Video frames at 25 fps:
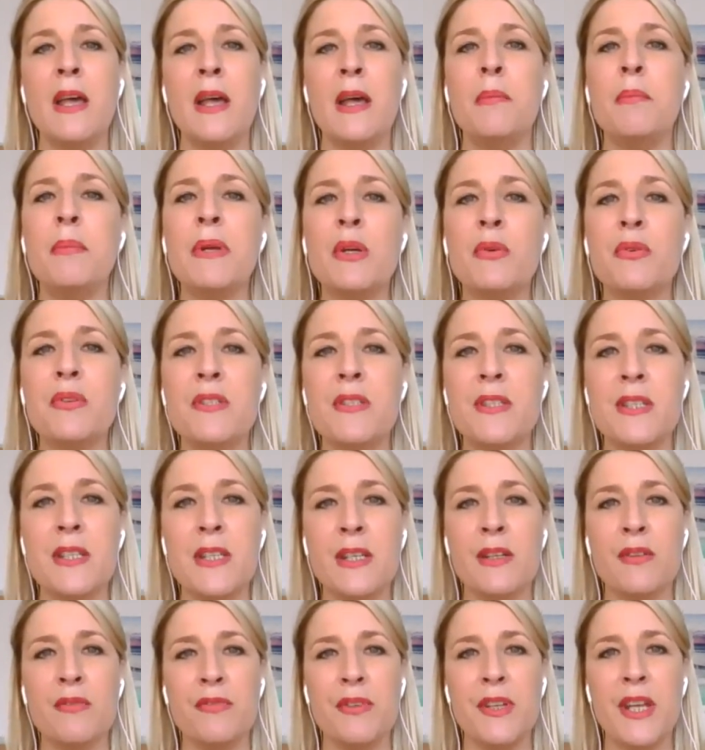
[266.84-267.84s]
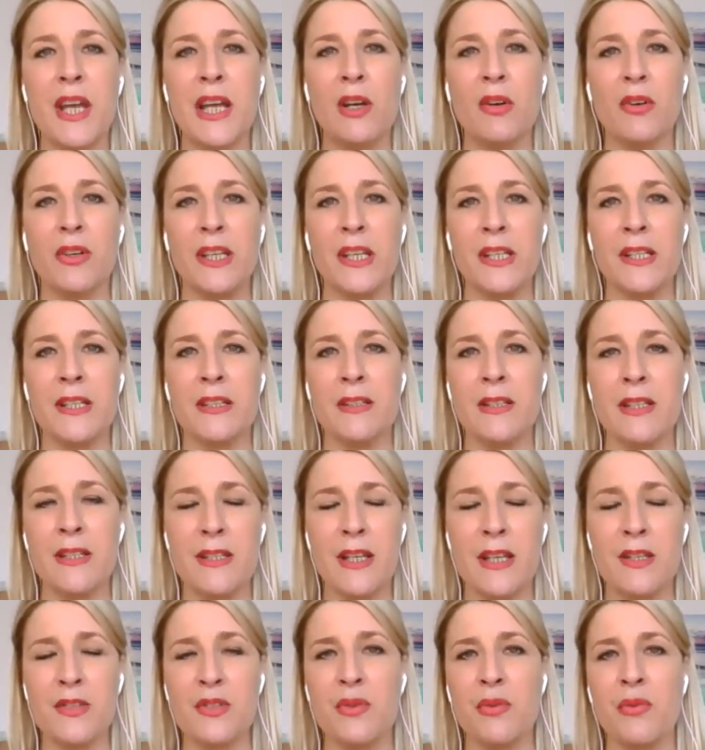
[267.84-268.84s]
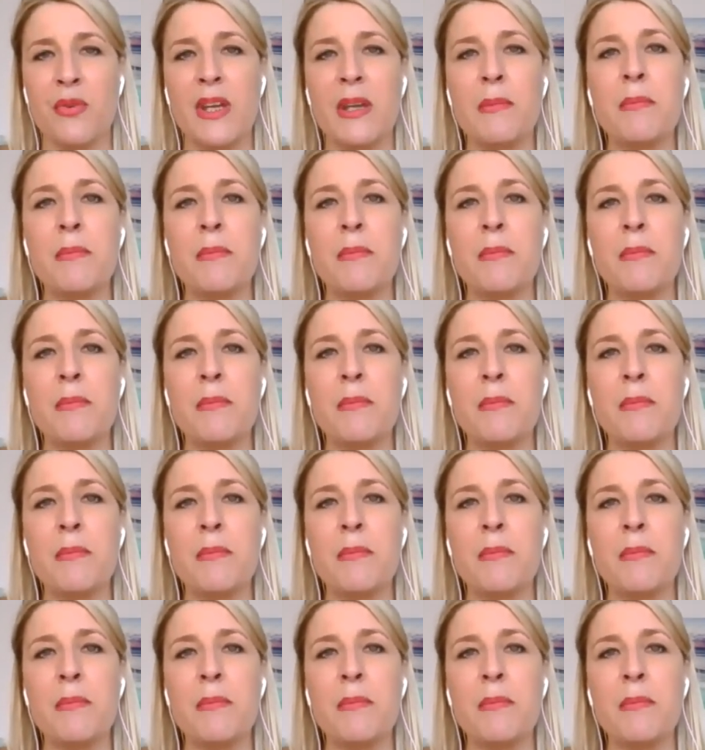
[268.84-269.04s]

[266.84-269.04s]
mais aussi via l'organisation